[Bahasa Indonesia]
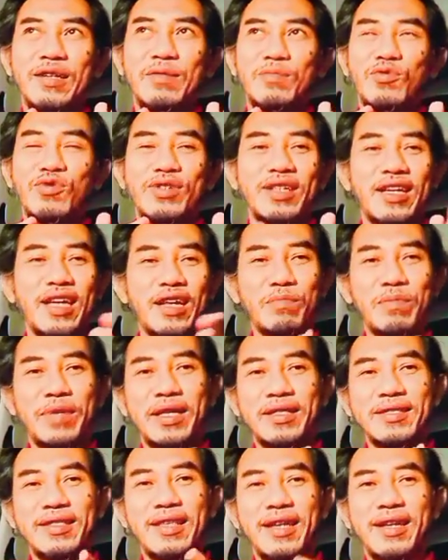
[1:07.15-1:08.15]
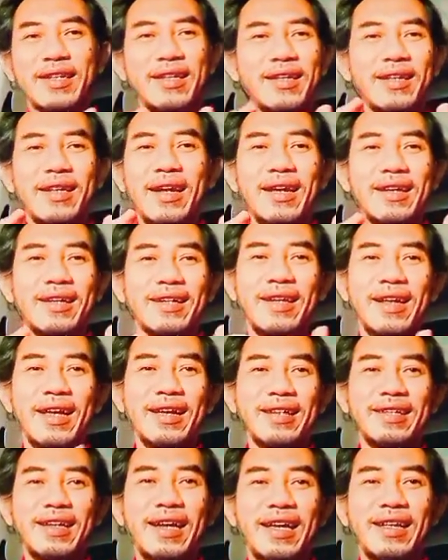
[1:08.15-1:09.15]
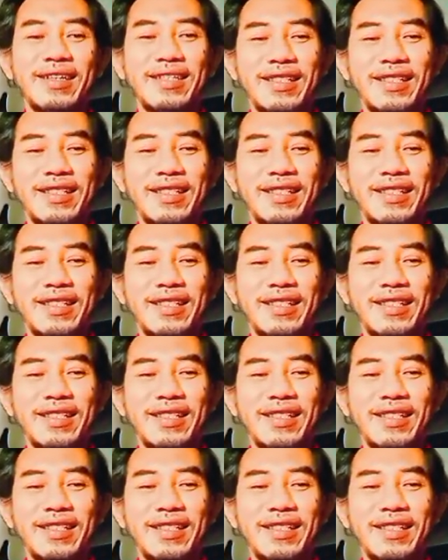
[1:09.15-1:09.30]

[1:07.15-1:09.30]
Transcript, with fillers: kemudian benteng digerak-gerakkan,